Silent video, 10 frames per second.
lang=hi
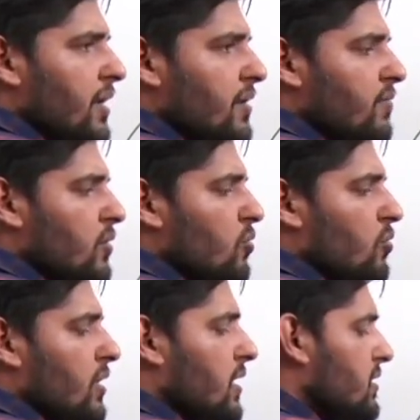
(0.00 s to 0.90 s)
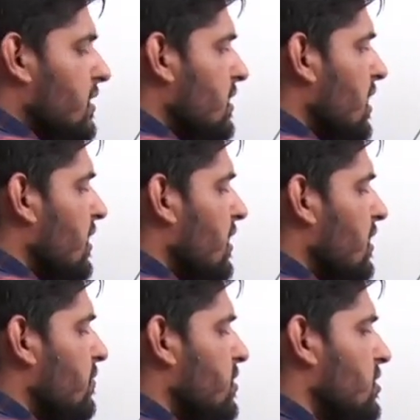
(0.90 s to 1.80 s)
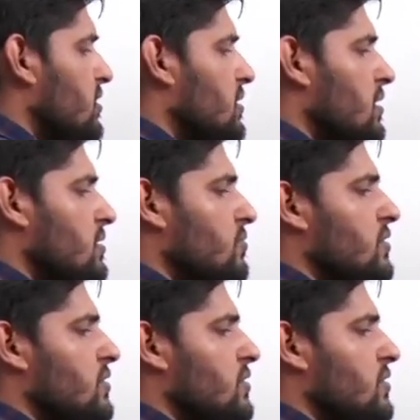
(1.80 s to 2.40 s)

इवन हो गई गलती क्या करेंगे बच्चे इसका आंसर